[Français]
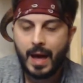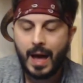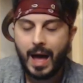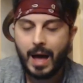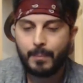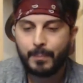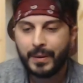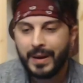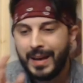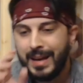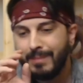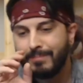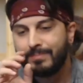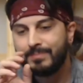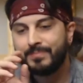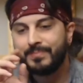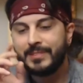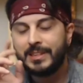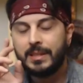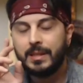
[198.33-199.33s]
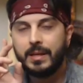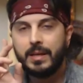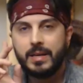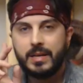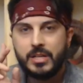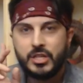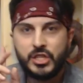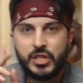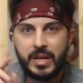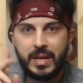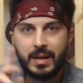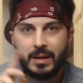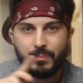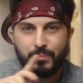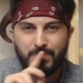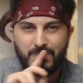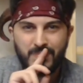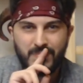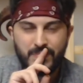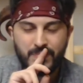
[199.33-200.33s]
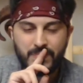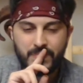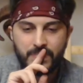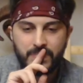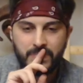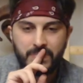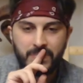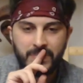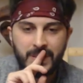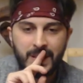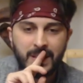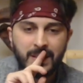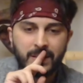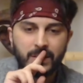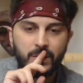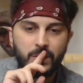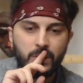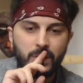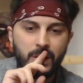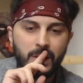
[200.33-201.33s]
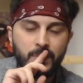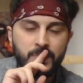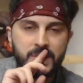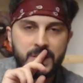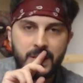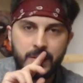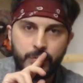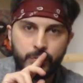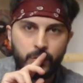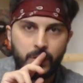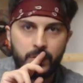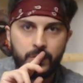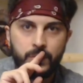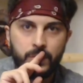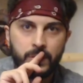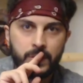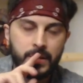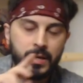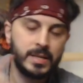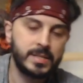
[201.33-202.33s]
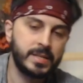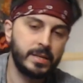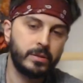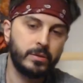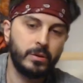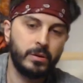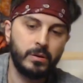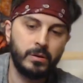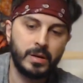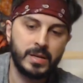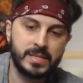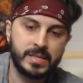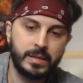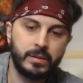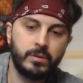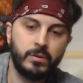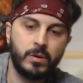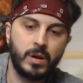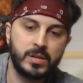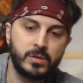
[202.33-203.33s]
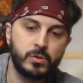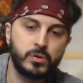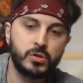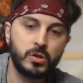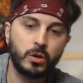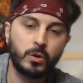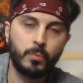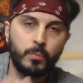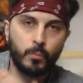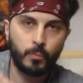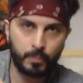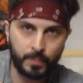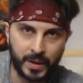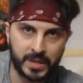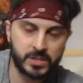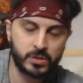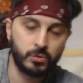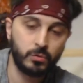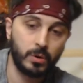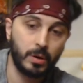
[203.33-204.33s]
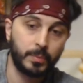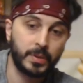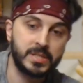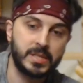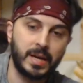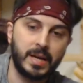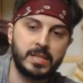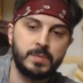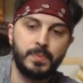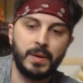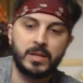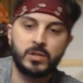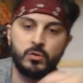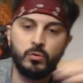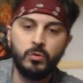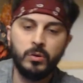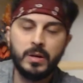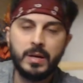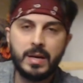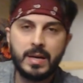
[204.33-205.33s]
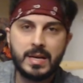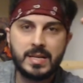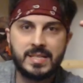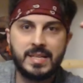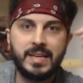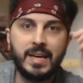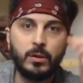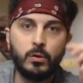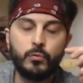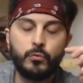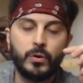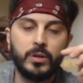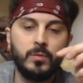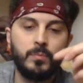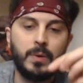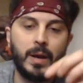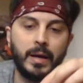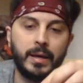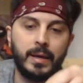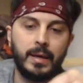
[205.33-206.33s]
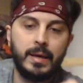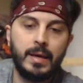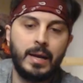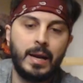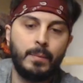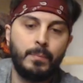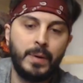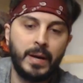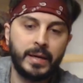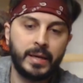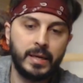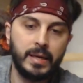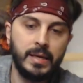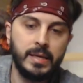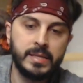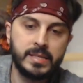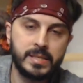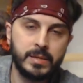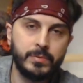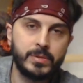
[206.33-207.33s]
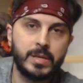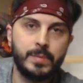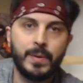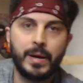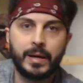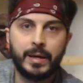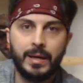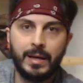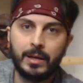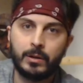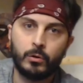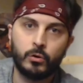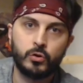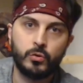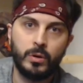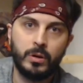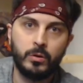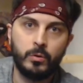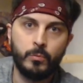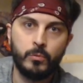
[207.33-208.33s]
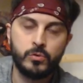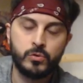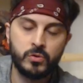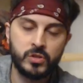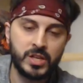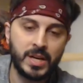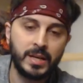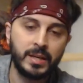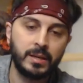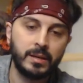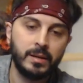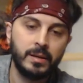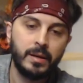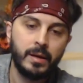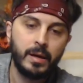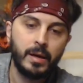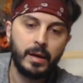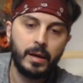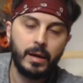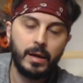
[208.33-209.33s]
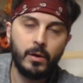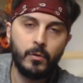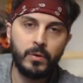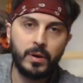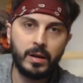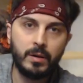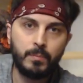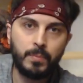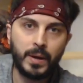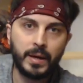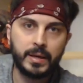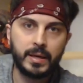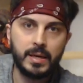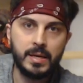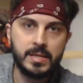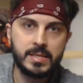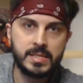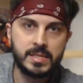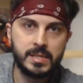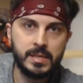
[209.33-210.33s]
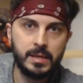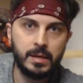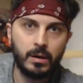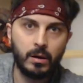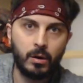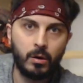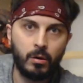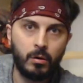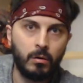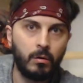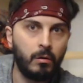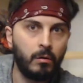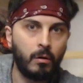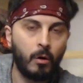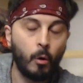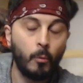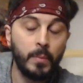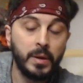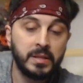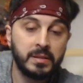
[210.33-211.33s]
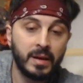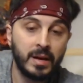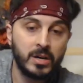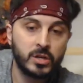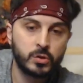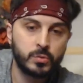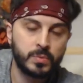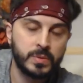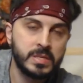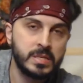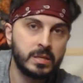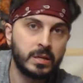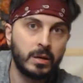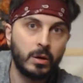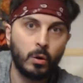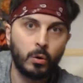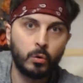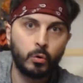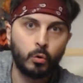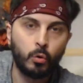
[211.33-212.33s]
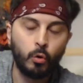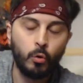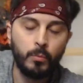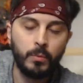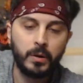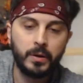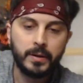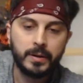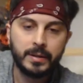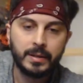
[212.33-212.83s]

Après, j'ai peut-être un petit défaut à lui donner à, euh, euh, ce socle perso, hein, après ça reste perso, c'est qu'il y a deux fois une plaque. Il y a la plaque ici où c'est marqué l'étrange Noël de Monsieur Jack, et on a une plaque ici en, métal, je pense qu'elle est en chrome,